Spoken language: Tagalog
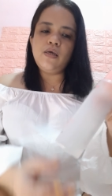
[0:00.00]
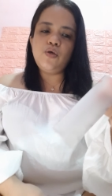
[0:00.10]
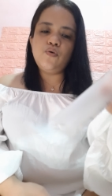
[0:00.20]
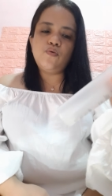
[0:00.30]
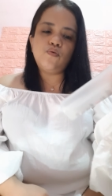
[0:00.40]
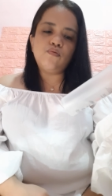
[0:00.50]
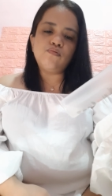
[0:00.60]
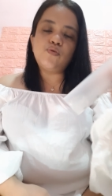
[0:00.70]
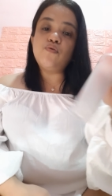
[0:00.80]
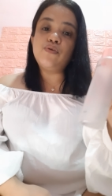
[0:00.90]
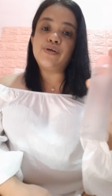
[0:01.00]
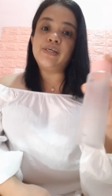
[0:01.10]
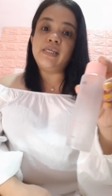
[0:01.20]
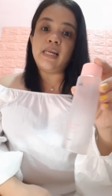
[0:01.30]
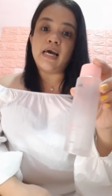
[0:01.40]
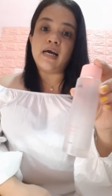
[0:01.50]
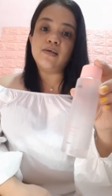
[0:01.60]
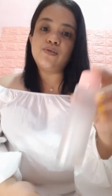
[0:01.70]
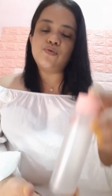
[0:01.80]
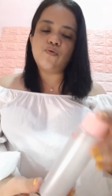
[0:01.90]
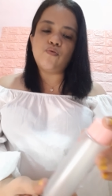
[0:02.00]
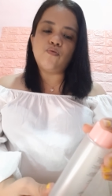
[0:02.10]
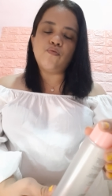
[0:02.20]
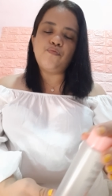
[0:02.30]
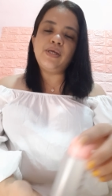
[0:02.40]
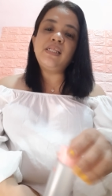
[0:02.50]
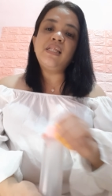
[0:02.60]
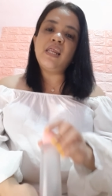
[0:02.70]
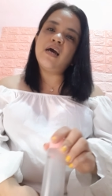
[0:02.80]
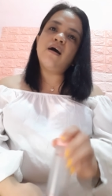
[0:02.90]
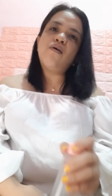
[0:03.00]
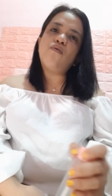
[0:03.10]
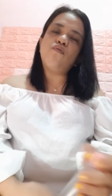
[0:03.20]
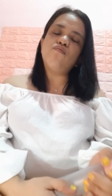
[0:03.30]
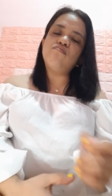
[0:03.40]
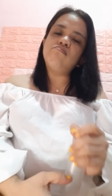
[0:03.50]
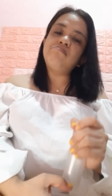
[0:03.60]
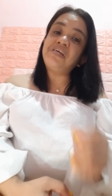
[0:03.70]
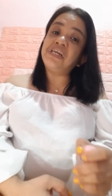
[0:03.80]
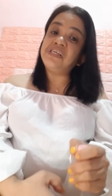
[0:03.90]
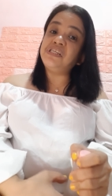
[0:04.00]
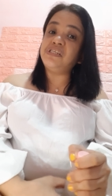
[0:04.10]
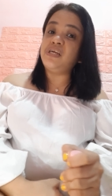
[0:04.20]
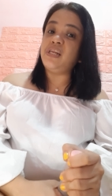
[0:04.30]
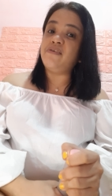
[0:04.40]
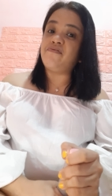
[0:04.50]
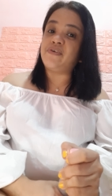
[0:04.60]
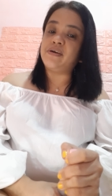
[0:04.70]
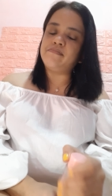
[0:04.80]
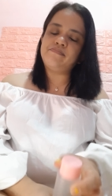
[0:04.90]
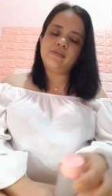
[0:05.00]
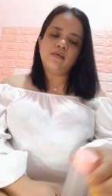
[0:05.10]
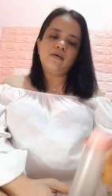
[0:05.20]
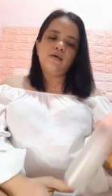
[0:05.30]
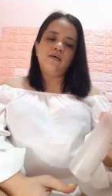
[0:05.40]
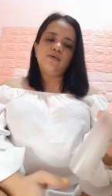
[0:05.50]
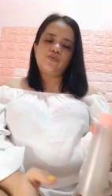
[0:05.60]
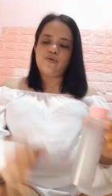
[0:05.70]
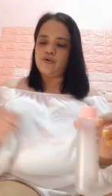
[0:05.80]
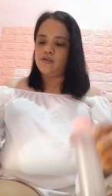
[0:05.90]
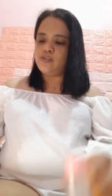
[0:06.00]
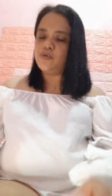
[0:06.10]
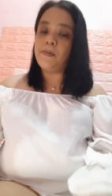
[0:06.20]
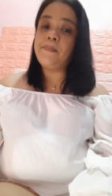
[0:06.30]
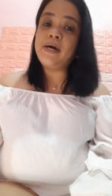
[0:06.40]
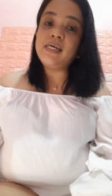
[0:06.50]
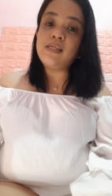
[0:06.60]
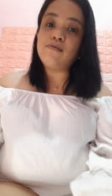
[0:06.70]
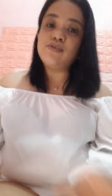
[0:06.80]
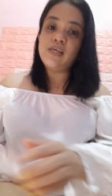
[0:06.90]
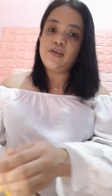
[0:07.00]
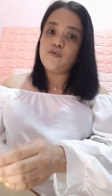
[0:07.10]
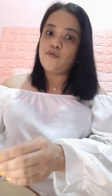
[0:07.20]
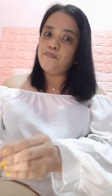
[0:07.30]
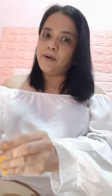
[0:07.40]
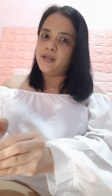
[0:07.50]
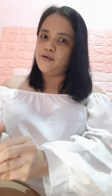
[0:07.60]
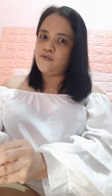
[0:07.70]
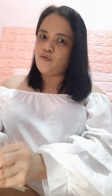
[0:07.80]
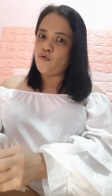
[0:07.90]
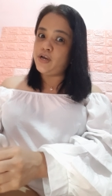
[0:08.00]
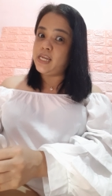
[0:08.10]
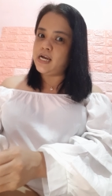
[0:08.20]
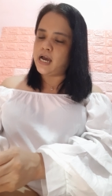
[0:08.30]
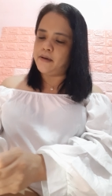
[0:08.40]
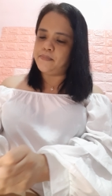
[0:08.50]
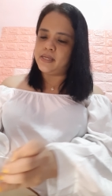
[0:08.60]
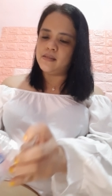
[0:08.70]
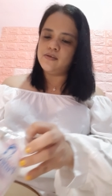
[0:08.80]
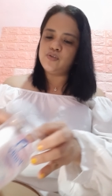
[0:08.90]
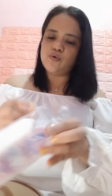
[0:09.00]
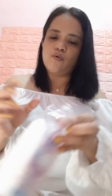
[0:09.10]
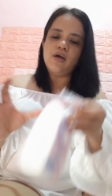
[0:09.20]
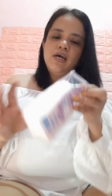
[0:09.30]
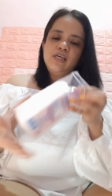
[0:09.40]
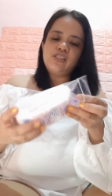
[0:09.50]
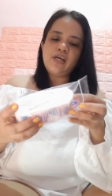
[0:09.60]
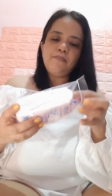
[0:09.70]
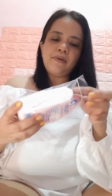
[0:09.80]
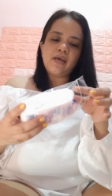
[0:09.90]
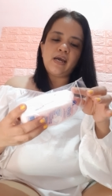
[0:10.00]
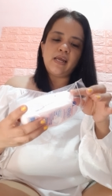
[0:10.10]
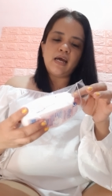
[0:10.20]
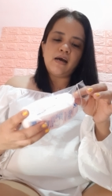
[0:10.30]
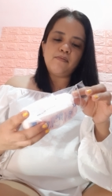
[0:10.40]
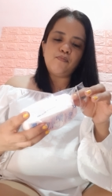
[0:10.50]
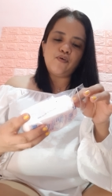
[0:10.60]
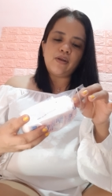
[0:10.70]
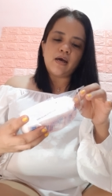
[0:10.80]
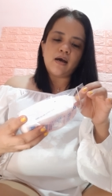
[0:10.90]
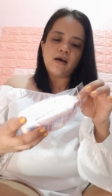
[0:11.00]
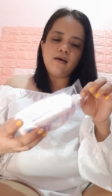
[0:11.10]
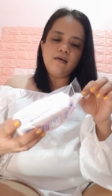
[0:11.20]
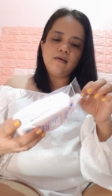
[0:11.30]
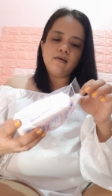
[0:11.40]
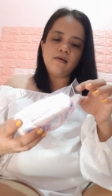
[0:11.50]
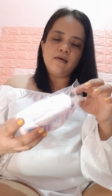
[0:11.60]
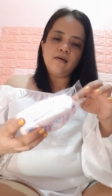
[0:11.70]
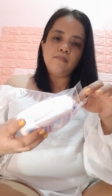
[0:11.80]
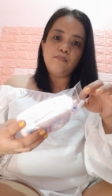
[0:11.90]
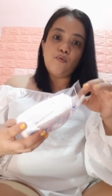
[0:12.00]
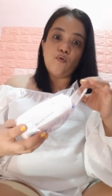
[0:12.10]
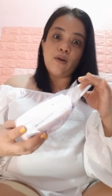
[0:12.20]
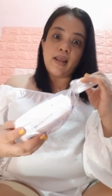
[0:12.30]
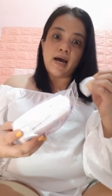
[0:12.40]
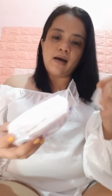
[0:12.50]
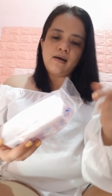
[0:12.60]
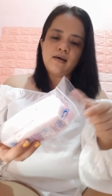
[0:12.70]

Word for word: Yung toner nila. So, wait na lang ako kung kaya i-deliver. So, yun. So, babangit ako sa inyo kung paano ko ginagamit. So, syempre, kailangan mo ng bulak.